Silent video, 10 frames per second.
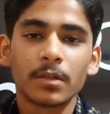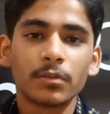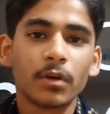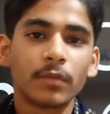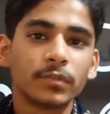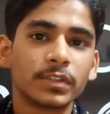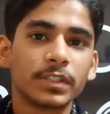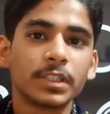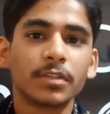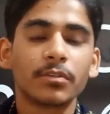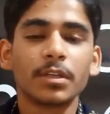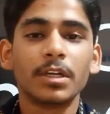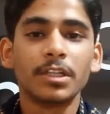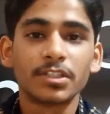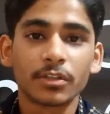दो हफ्तों से क्योंकि
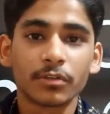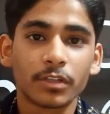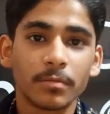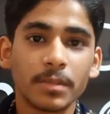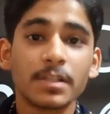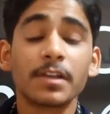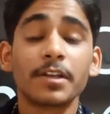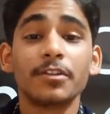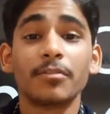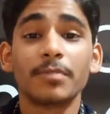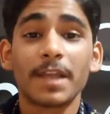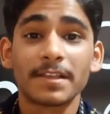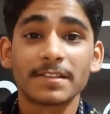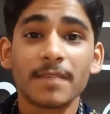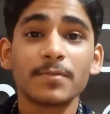गणेश चतुर्थी भी चल रही थी और मेरे
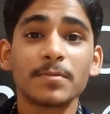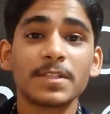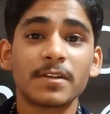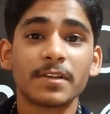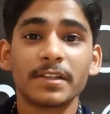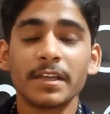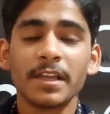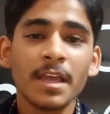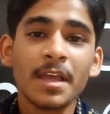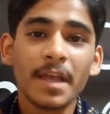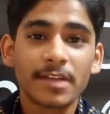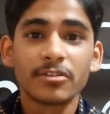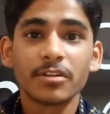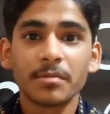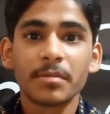एग्ज़ाम्स भी चल रहे थे
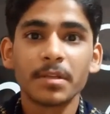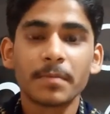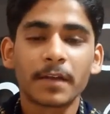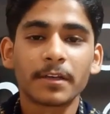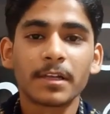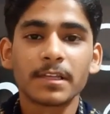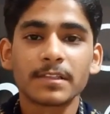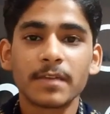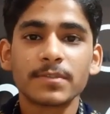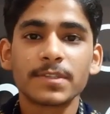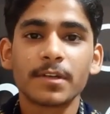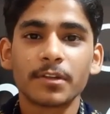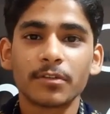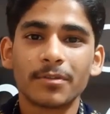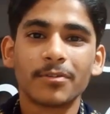एक्चुअली अभी मेरी प्रैक्टिकल एग्ज़ाम्स चल रहे
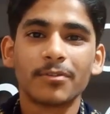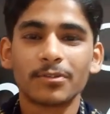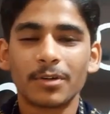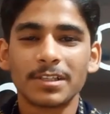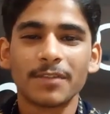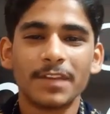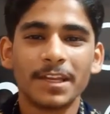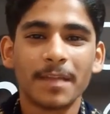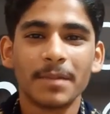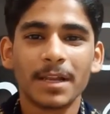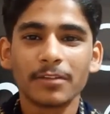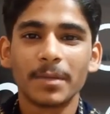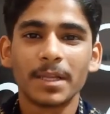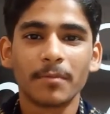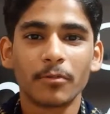हैं तो मेरे को थोड़ा सा फ्री टाइम मिला तो
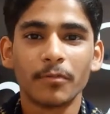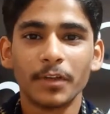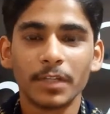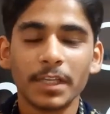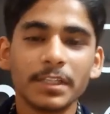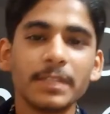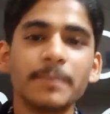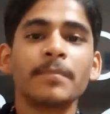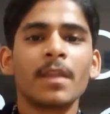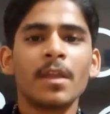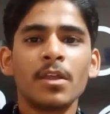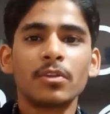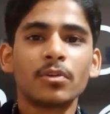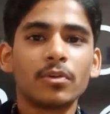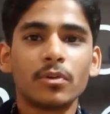मैंने आपको वीडियो दे दी
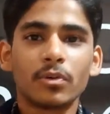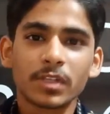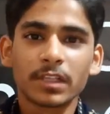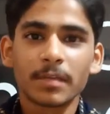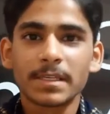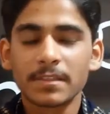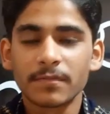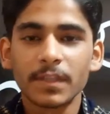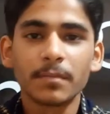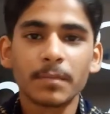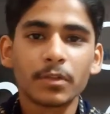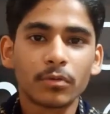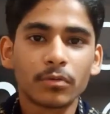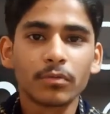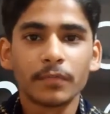तो हो सकता है मैं इस वीक में
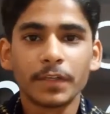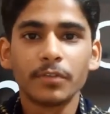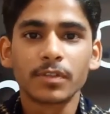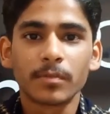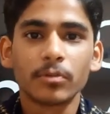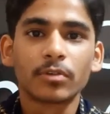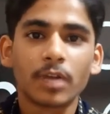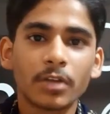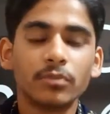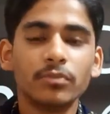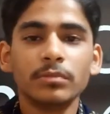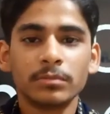दो वीडियोज़ अपलोड कर दूँ